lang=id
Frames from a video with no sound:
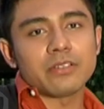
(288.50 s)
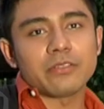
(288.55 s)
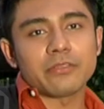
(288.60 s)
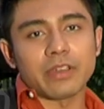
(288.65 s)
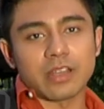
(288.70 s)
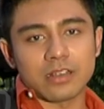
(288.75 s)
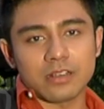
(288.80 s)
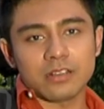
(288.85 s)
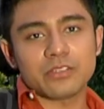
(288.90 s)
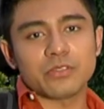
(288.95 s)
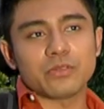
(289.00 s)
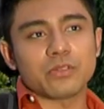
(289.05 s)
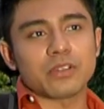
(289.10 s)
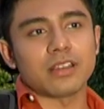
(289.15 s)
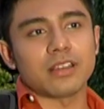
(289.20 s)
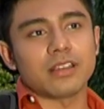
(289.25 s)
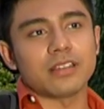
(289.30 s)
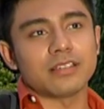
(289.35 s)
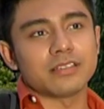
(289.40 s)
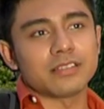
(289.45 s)
Feral
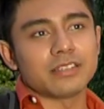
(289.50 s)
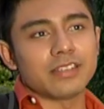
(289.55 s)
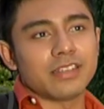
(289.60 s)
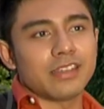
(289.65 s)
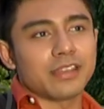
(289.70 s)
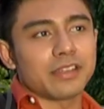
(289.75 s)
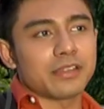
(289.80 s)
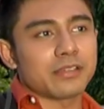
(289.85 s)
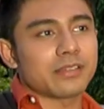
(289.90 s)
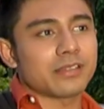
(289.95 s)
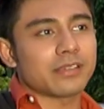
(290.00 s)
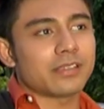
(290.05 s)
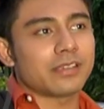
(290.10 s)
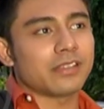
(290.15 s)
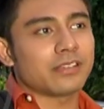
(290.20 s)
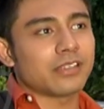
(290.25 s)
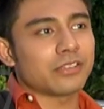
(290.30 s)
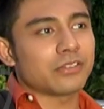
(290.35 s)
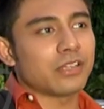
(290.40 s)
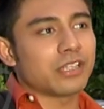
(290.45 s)
suka. Jadi
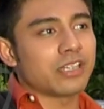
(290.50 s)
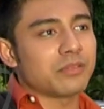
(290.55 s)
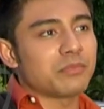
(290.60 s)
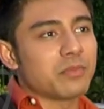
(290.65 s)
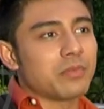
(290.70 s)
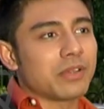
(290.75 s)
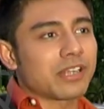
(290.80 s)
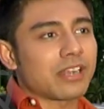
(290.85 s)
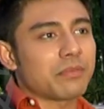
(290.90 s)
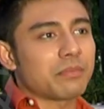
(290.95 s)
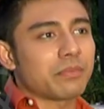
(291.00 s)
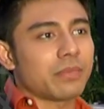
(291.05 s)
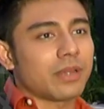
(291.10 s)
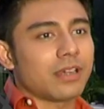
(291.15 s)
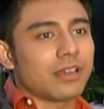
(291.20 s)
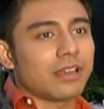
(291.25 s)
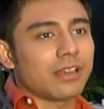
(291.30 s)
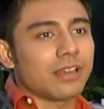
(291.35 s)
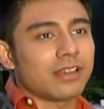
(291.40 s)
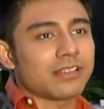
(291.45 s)
kita itu ada
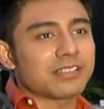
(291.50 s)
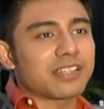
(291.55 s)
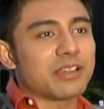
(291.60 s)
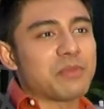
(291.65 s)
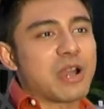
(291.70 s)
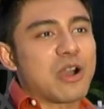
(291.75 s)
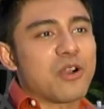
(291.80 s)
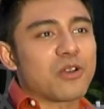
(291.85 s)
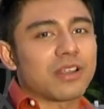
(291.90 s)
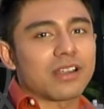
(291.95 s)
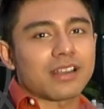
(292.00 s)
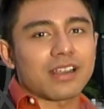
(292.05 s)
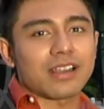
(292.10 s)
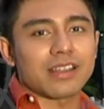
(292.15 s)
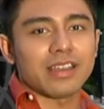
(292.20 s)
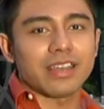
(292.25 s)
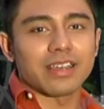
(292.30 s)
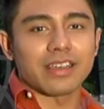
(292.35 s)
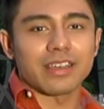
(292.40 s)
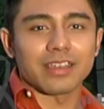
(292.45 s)
beberapa cabang
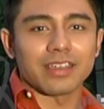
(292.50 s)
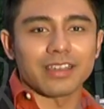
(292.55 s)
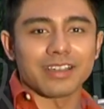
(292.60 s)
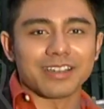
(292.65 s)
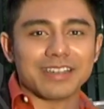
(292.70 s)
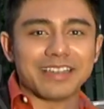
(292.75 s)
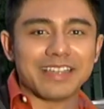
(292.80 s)
olahraga ya yang